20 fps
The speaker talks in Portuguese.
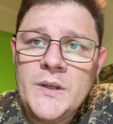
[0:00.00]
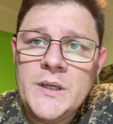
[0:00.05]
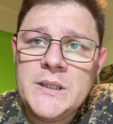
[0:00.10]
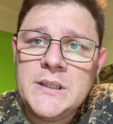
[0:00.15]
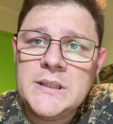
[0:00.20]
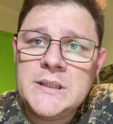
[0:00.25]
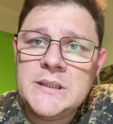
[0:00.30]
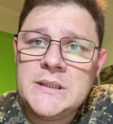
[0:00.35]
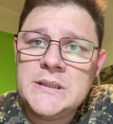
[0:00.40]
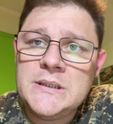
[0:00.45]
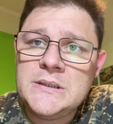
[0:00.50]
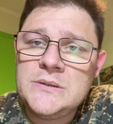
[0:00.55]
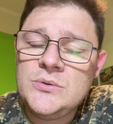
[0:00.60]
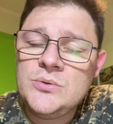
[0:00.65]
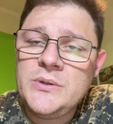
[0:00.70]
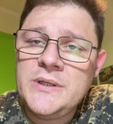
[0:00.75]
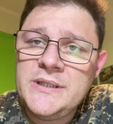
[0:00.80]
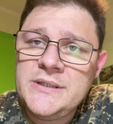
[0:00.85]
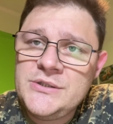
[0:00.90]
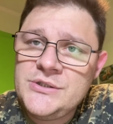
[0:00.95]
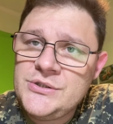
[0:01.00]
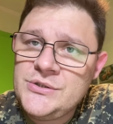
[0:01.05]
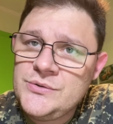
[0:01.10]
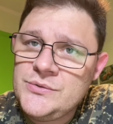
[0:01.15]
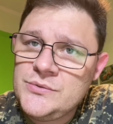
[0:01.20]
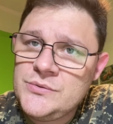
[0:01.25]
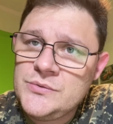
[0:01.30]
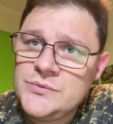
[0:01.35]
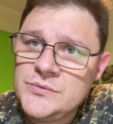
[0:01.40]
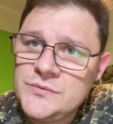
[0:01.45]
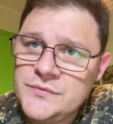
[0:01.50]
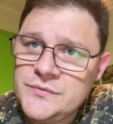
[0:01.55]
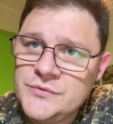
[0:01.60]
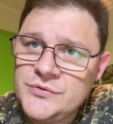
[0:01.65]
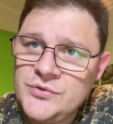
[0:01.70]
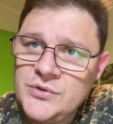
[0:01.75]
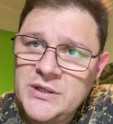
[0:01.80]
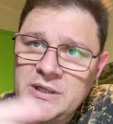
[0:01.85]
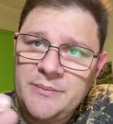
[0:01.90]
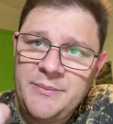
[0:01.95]
Uh, durante o, o,
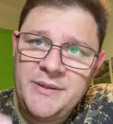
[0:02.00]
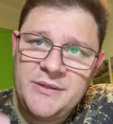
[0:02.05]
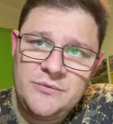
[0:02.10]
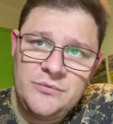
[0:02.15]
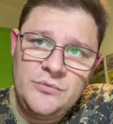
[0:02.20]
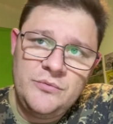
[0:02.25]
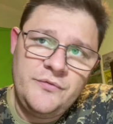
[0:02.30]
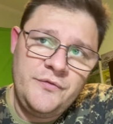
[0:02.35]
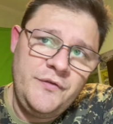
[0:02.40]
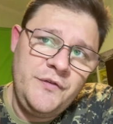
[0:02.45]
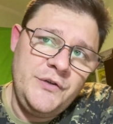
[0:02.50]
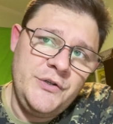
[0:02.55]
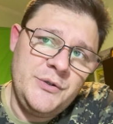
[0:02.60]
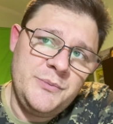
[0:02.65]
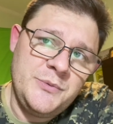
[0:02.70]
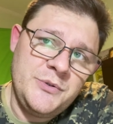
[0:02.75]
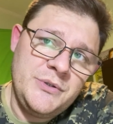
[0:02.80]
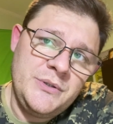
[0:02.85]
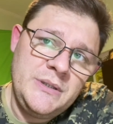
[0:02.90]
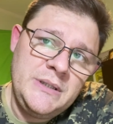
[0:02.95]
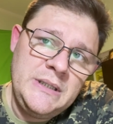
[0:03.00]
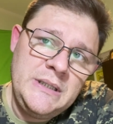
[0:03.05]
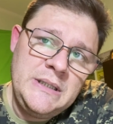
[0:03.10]
funcionamento do firmware,